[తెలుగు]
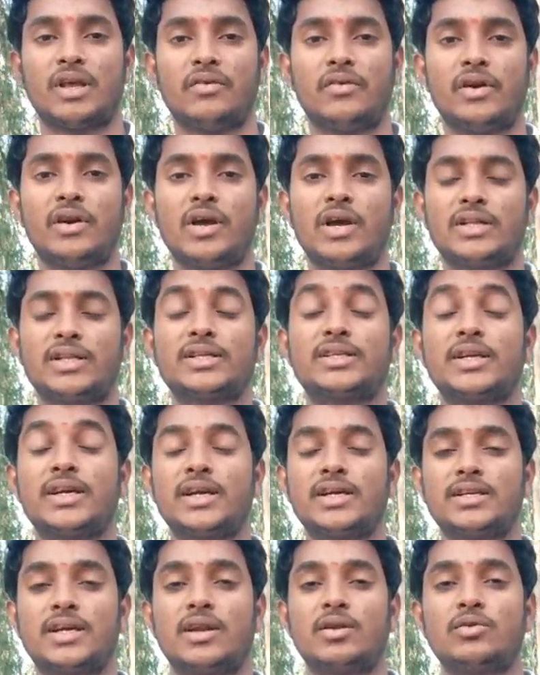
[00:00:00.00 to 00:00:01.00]
ఈ వీడియో అయితే
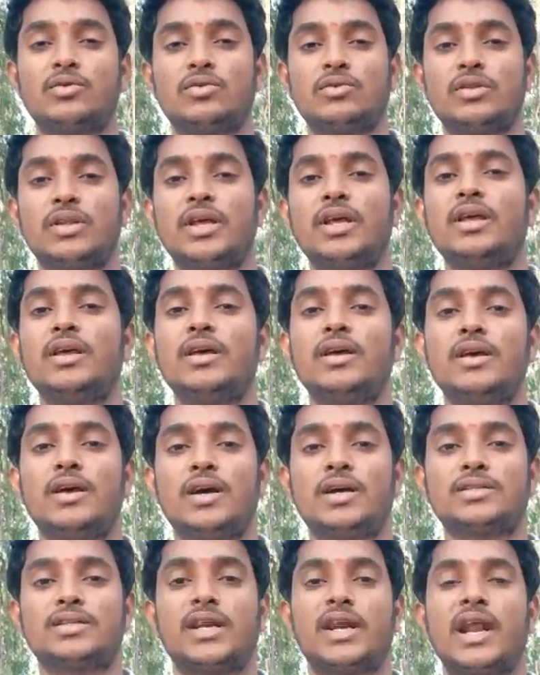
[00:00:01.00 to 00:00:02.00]
చేయడం జరుగుతుంది
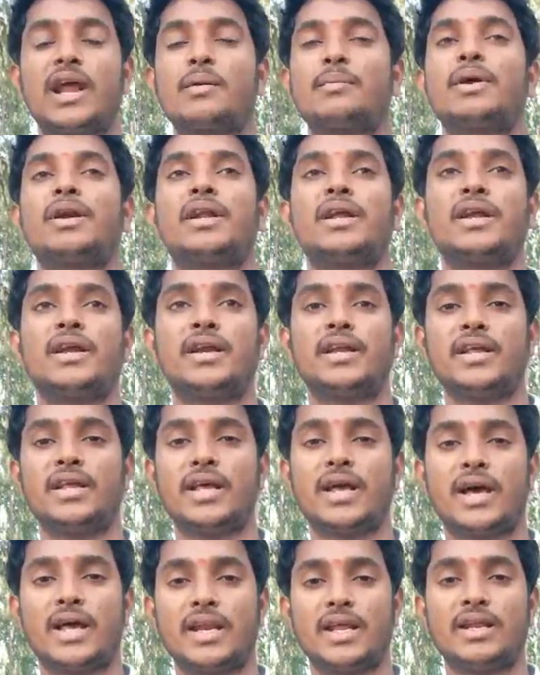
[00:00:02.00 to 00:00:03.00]
అసలు ర్యామ్ అంటే ఏంటి
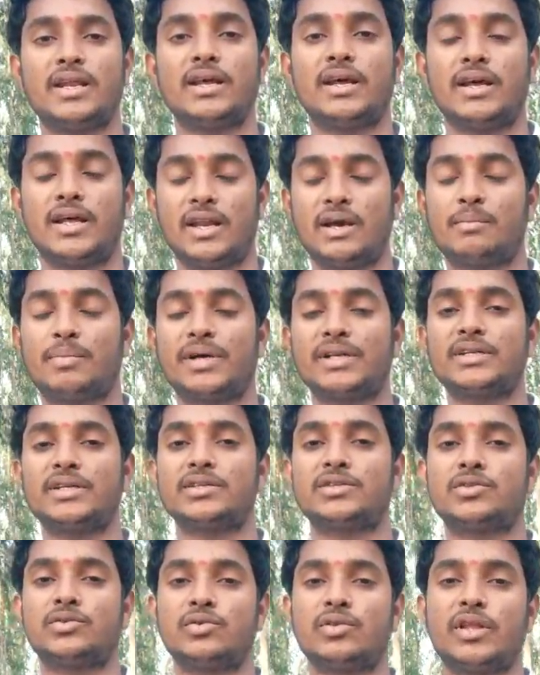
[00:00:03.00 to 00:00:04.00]
అలా ఎలా
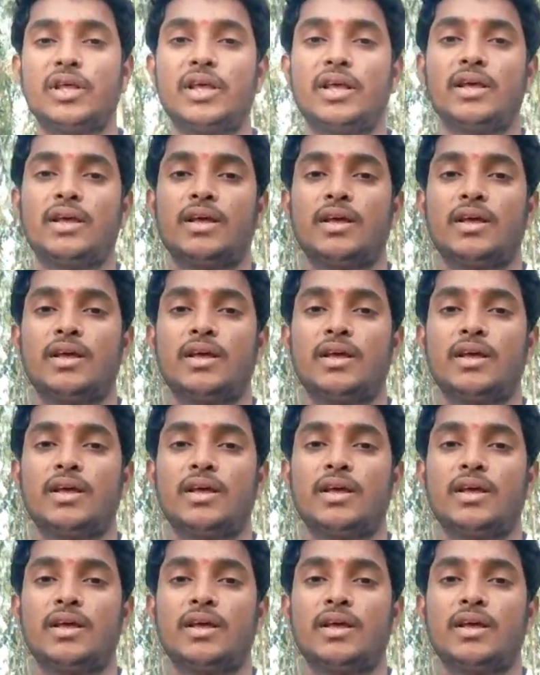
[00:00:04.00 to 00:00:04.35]
పనిచేస్తుంది